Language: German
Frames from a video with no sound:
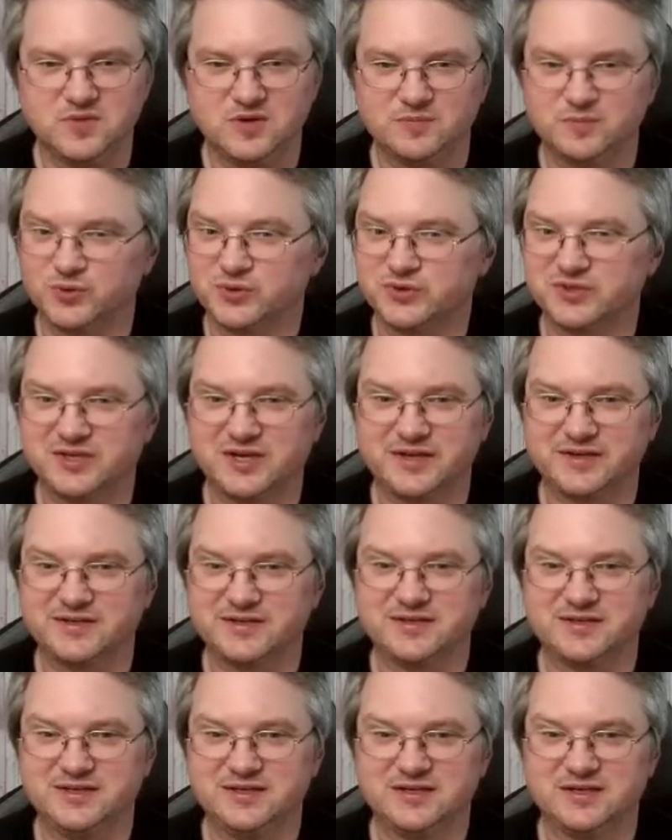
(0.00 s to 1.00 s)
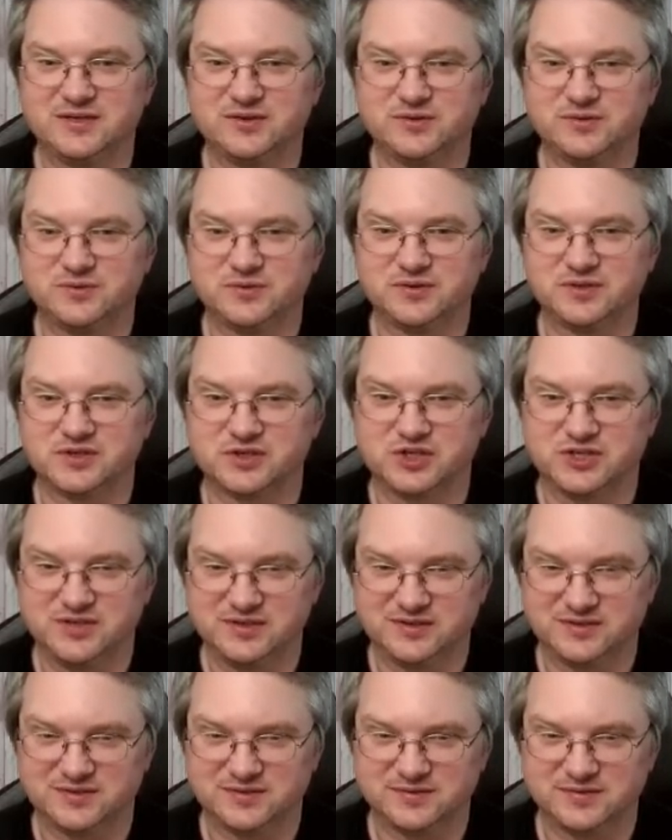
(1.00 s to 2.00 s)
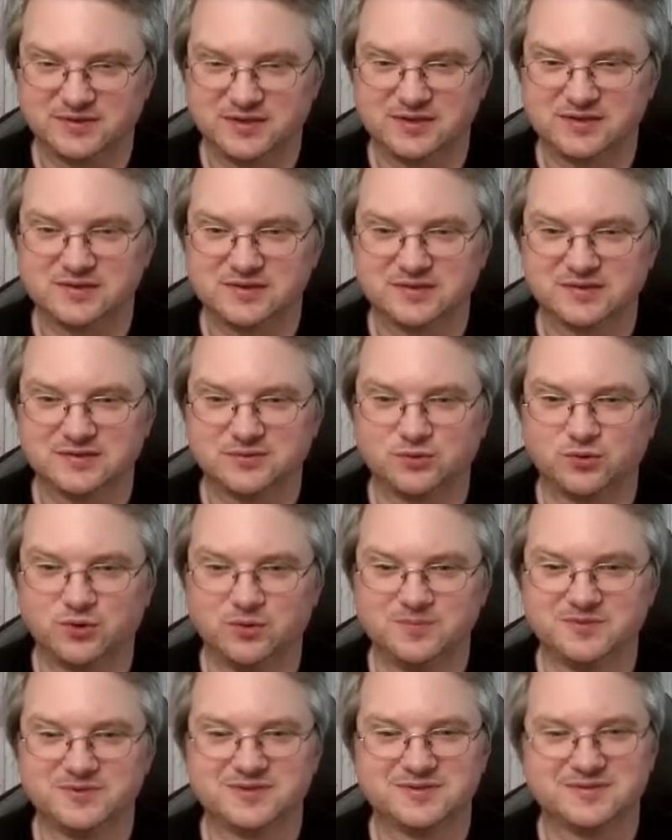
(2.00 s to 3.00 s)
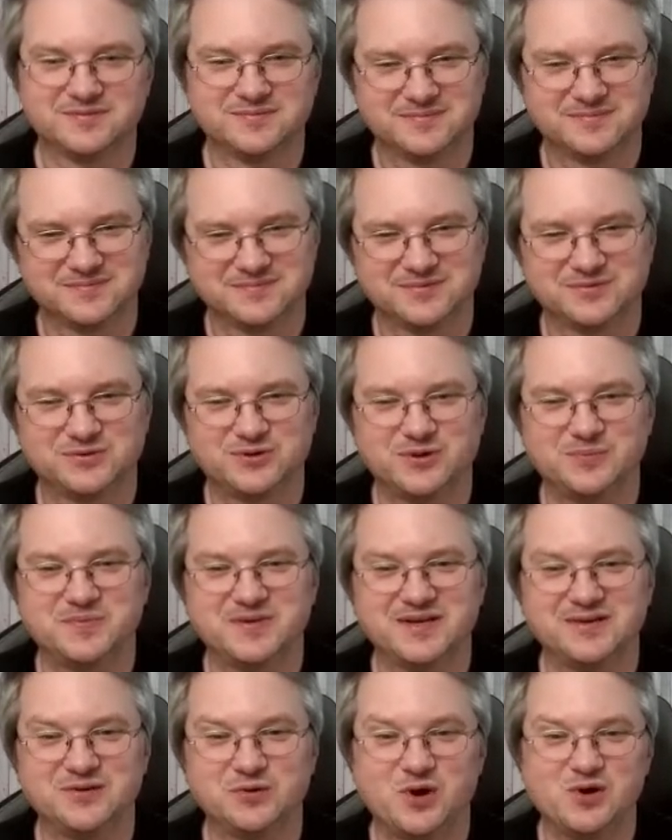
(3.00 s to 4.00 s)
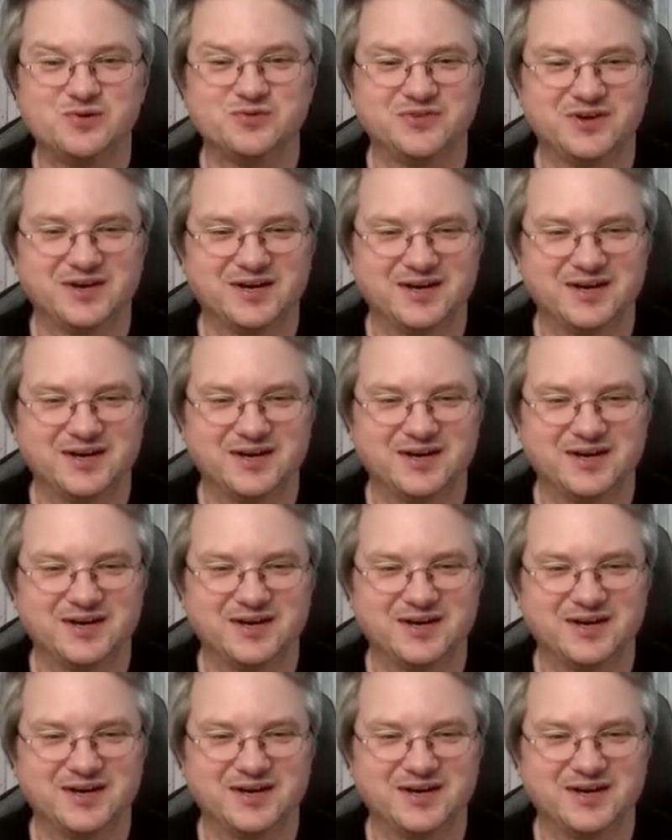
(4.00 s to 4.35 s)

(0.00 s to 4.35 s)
Bloß da hatte ich Ida unterschätzt, denn Rums kommt der Läufer